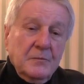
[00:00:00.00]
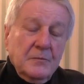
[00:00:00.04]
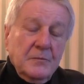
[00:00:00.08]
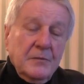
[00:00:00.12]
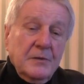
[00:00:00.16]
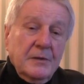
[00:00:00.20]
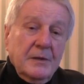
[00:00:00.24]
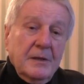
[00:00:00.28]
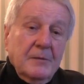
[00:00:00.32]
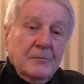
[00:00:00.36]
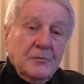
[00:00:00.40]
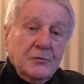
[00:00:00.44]

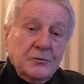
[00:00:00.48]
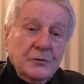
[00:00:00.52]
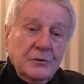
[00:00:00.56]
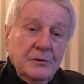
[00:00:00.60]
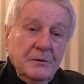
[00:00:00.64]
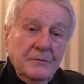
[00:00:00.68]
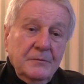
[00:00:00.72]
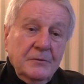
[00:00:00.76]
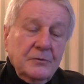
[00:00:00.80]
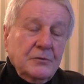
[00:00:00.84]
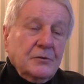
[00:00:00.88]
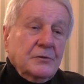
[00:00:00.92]
na
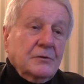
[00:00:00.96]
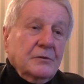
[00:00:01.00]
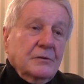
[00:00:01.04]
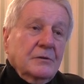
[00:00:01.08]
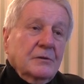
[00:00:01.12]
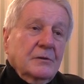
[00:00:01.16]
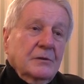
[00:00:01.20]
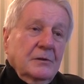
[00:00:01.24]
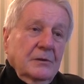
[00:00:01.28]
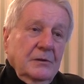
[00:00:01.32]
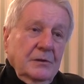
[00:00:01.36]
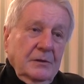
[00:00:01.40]
możliwość
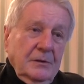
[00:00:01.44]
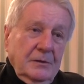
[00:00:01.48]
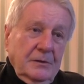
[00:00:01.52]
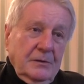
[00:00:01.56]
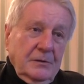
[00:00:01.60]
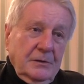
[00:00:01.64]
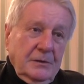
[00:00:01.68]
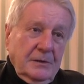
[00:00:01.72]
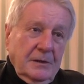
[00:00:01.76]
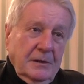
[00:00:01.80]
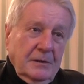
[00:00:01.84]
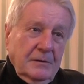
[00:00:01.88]

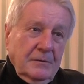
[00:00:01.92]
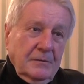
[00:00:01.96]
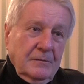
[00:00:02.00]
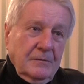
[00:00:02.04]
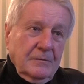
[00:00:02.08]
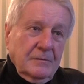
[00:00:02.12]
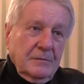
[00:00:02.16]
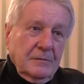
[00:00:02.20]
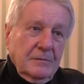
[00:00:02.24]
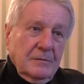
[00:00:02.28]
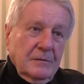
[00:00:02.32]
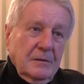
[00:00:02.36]
niedostatku.
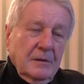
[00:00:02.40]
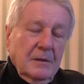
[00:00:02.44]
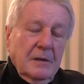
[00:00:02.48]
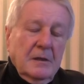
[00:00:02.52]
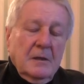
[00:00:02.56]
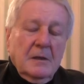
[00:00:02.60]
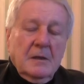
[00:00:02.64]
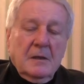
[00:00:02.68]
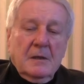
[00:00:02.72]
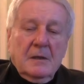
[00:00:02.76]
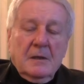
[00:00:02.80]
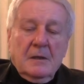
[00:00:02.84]

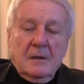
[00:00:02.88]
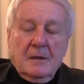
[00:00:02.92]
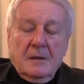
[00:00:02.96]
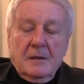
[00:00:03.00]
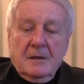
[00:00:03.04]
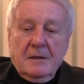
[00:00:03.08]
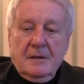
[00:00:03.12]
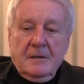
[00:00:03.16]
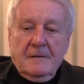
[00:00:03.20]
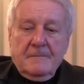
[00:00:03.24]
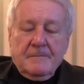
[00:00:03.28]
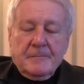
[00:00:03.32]

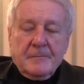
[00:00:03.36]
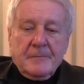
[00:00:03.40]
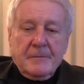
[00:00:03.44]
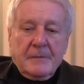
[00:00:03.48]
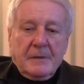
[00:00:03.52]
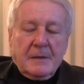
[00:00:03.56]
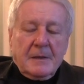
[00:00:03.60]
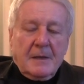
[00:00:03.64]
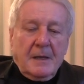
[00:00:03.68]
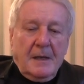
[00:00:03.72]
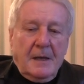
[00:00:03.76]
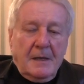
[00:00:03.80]
Y,
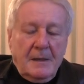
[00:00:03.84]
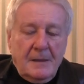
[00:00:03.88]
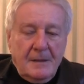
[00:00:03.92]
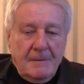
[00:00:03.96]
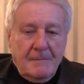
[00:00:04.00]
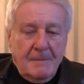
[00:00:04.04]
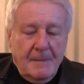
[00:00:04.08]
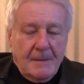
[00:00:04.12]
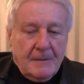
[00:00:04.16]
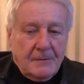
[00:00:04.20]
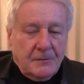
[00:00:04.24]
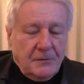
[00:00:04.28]

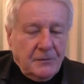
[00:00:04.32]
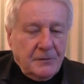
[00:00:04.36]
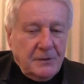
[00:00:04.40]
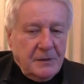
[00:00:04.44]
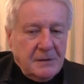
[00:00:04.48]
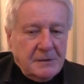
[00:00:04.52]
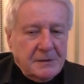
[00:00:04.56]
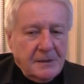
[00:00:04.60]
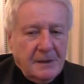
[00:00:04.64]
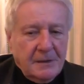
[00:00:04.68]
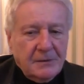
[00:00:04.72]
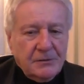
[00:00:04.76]
ale to nie
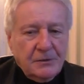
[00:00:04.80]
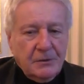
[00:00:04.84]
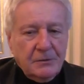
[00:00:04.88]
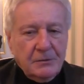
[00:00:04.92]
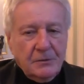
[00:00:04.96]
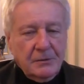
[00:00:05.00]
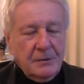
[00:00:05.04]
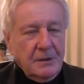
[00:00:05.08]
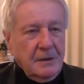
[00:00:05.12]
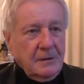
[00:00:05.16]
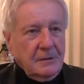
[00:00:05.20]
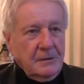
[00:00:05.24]
jest tak, że
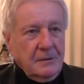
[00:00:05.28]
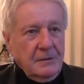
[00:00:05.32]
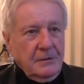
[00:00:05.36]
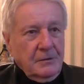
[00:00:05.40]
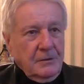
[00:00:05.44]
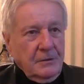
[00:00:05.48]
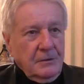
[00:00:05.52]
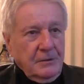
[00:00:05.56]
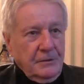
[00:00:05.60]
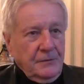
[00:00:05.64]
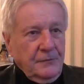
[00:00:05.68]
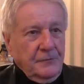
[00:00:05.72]
to tak
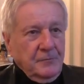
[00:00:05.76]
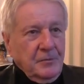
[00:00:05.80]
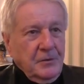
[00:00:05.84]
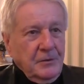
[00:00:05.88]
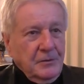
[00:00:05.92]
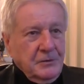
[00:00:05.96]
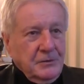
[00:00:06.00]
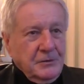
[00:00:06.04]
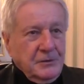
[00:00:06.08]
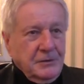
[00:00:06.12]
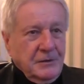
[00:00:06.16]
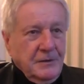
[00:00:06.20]
tylko jest w
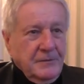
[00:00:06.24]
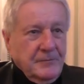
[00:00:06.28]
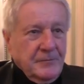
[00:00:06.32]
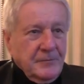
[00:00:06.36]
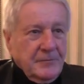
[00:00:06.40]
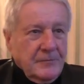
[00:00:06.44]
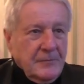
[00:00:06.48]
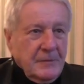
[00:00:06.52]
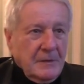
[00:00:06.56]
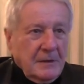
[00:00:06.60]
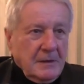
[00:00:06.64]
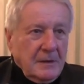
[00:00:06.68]
Polsce.
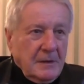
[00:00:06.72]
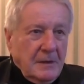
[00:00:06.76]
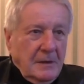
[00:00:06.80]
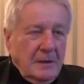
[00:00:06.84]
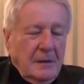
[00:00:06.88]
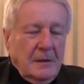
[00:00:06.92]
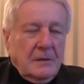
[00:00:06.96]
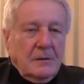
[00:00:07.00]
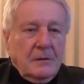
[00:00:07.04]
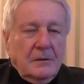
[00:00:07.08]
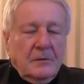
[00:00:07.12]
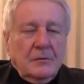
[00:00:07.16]

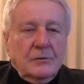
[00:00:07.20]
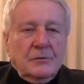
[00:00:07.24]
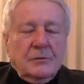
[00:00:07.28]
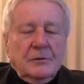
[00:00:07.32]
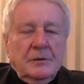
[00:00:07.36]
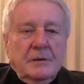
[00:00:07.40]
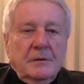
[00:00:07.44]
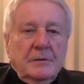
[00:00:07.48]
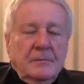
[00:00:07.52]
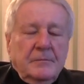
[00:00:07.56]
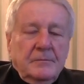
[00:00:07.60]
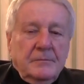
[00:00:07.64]
Dlatego,
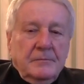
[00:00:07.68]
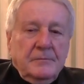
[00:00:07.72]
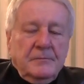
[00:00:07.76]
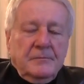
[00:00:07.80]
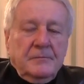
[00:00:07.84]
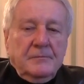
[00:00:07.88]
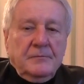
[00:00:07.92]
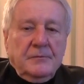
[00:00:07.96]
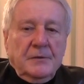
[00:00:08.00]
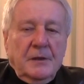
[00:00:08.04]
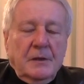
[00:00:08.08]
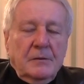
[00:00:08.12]
że
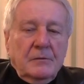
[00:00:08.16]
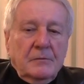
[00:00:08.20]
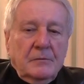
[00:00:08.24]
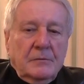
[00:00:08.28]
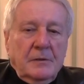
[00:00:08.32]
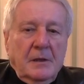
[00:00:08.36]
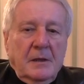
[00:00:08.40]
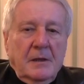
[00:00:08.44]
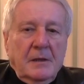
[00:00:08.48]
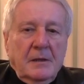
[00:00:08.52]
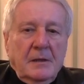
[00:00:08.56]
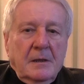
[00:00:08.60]
w wielu
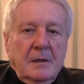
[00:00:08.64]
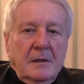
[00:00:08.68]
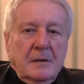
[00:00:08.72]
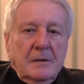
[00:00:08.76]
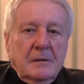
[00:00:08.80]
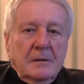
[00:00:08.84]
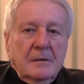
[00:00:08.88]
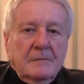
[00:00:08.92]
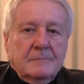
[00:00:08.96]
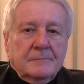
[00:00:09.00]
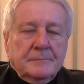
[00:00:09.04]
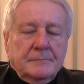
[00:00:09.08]

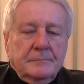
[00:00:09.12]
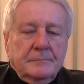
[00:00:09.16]
krajach,